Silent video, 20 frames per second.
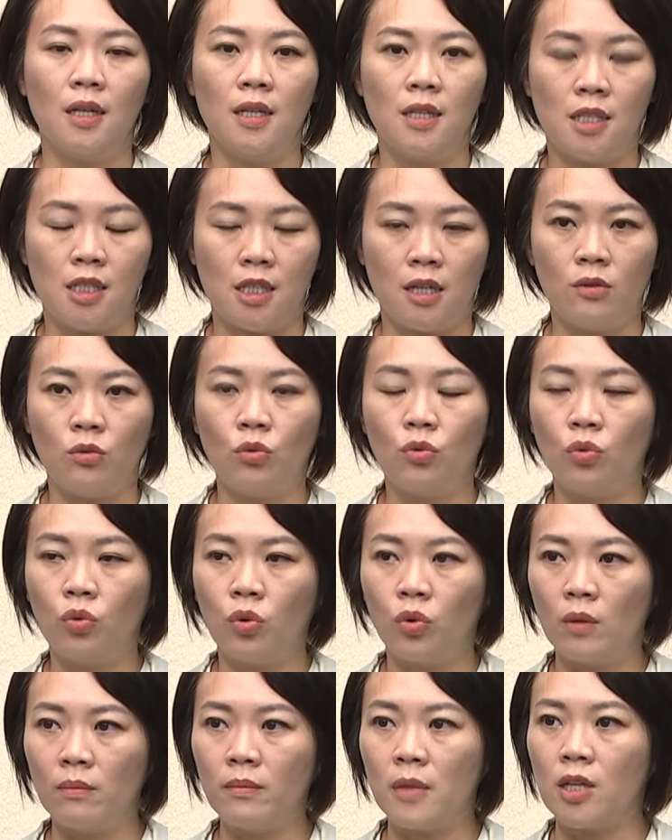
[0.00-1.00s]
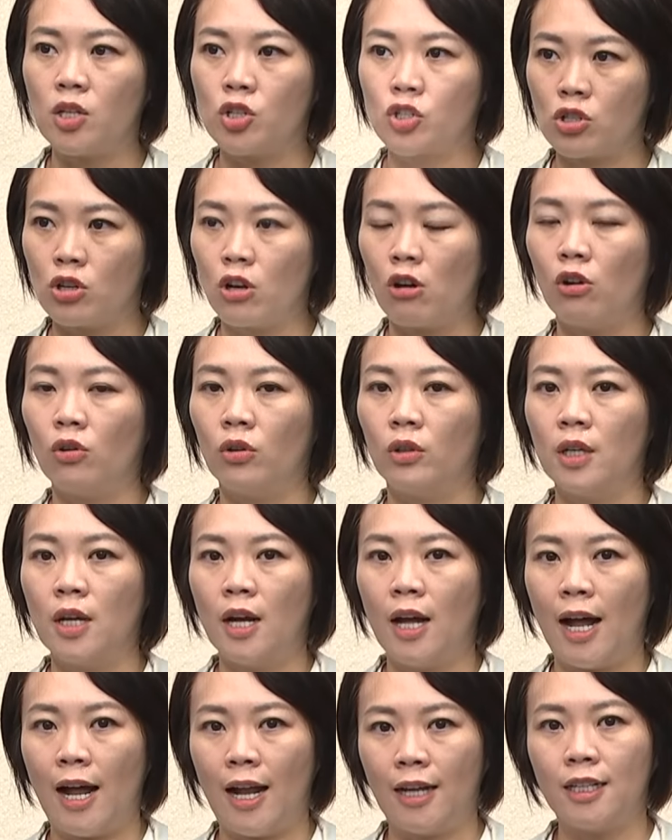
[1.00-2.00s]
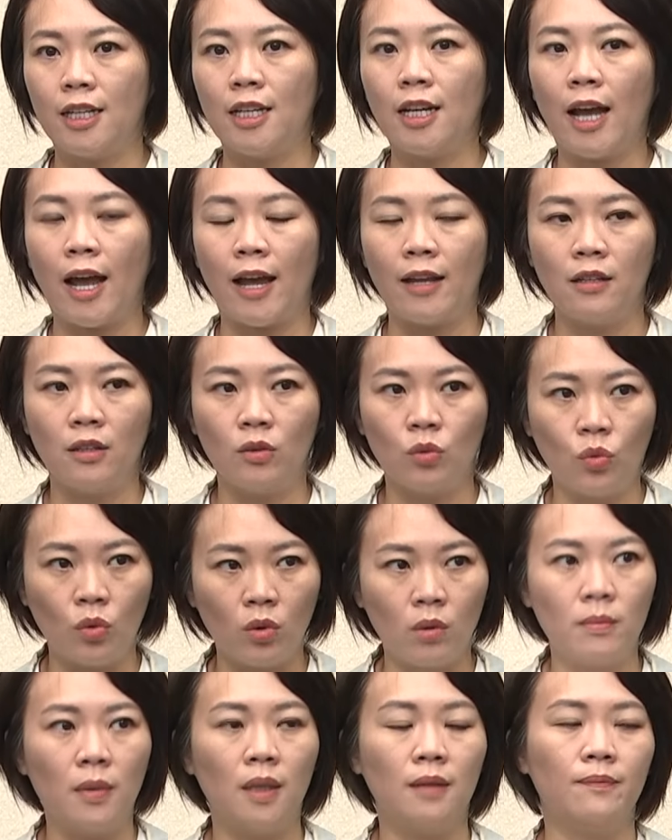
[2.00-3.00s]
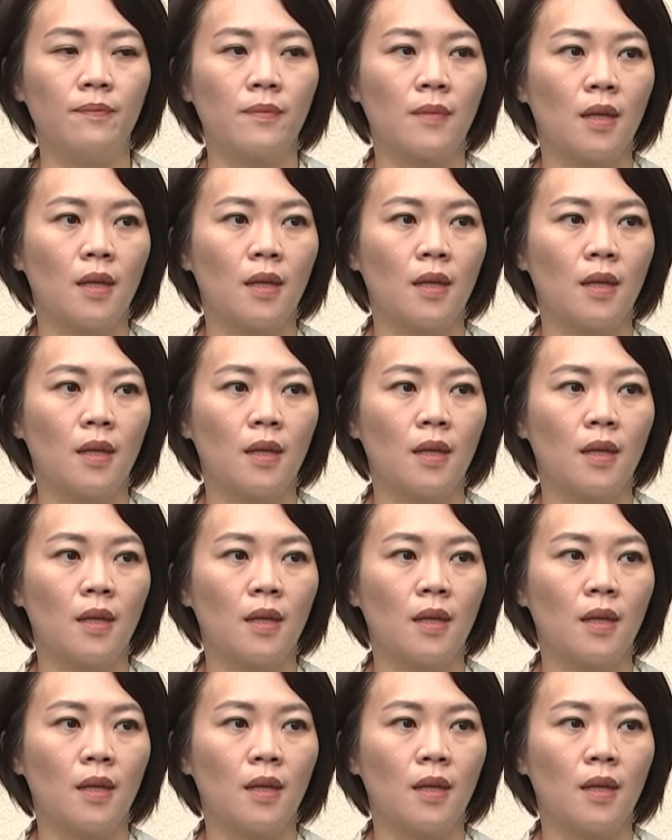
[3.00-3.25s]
陷入昏迷之后，他离开了我们。